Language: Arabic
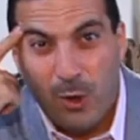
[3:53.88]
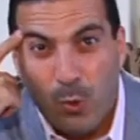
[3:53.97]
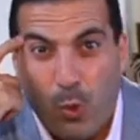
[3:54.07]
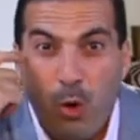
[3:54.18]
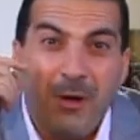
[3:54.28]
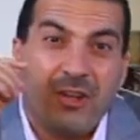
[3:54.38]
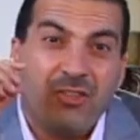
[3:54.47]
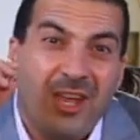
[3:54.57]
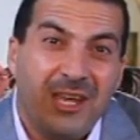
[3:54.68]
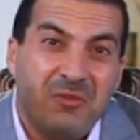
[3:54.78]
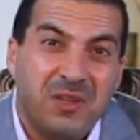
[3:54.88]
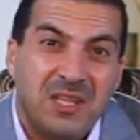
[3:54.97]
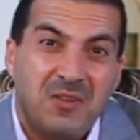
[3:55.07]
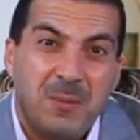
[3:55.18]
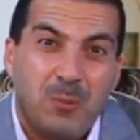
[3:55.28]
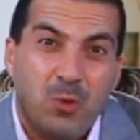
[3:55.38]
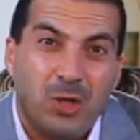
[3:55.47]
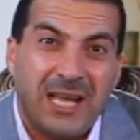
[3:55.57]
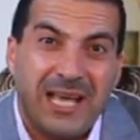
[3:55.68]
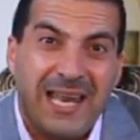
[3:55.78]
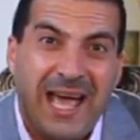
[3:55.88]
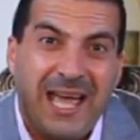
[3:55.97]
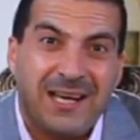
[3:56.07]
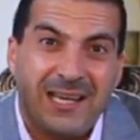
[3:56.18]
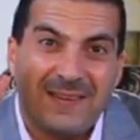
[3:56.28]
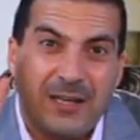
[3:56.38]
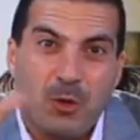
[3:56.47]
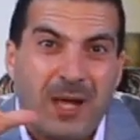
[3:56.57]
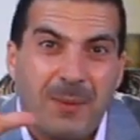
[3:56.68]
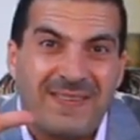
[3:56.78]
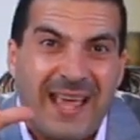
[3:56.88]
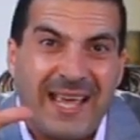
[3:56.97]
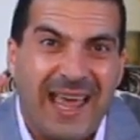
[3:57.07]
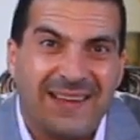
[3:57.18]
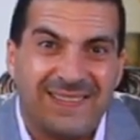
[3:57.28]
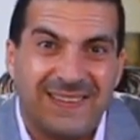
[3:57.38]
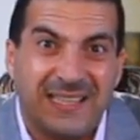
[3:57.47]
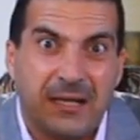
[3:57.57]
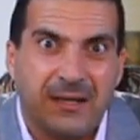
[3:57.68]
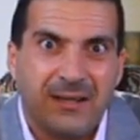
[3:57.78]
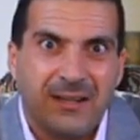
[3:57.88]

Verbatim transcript: وعمر شايف ان في مجموعه اخلاق هيركز عليهم خمس اخلاق اساسيه